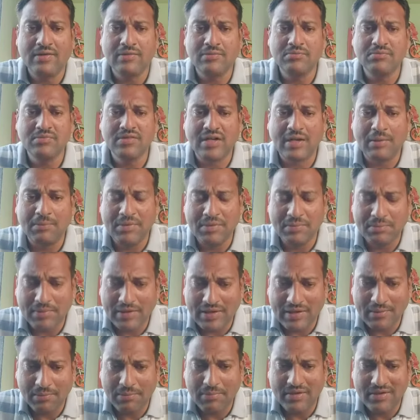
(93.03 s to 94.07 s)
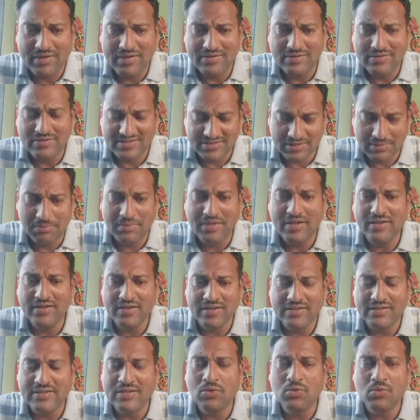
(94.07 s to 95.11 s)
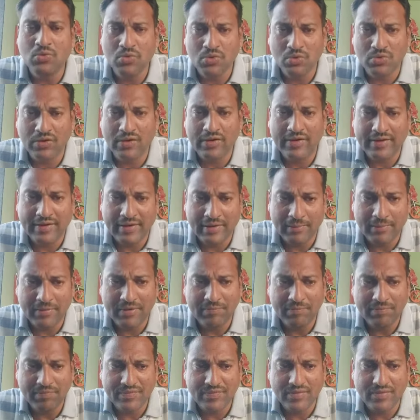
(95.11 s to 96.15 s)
हम ग्रामीण भाग में जैसे मैं रहता हूँ रूरल एरिया में